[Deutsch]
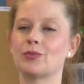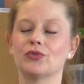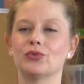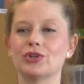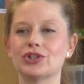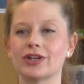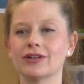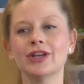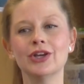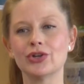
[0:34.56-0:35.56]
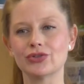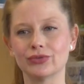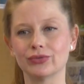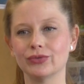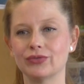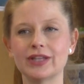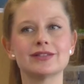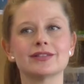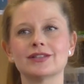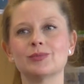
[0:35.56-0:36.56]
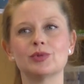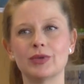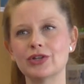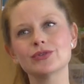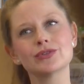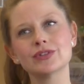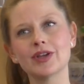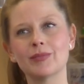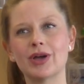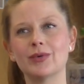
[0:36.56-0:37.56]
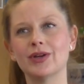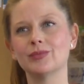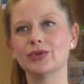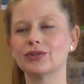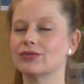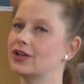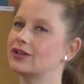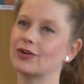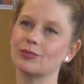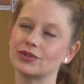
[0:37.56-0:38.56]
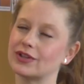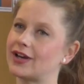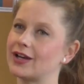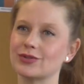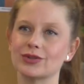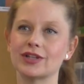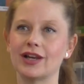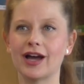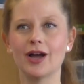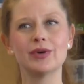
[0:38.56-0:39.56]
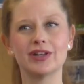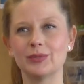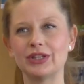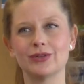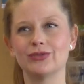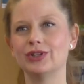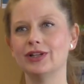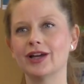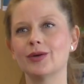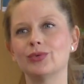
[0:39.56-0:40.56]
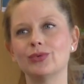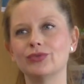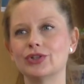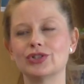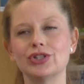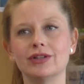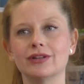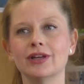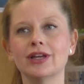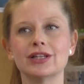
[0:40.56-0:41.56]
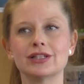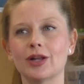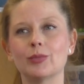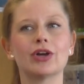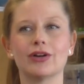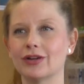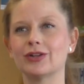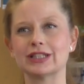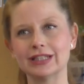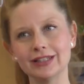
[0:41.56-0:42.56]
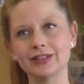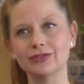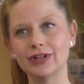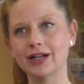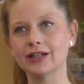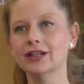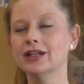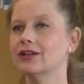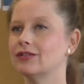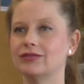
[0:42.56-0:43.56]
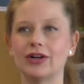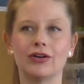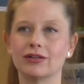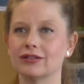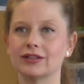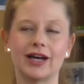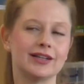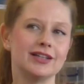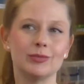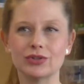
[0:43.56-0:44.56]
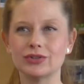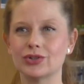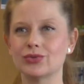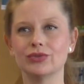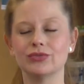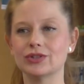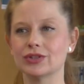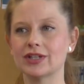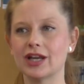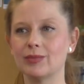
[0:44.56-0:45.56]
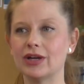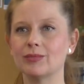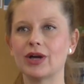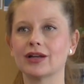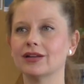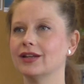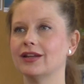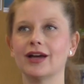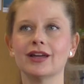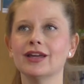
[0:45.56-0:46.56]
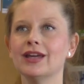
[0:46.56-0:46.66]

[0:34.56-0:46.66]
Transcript: Für mich stand schon früh fest, dass ich mit Menschen zusammenarbeiten möchte, vielleicht auch im Bereich sozialer Arbeit, habe mich dann für den Lehrerberuf entschieden. Das glaube ich auch genau das Richtige war, weil wir auch gerade hier bei uns in der Schule viel Sozialarbeit machen. Jeder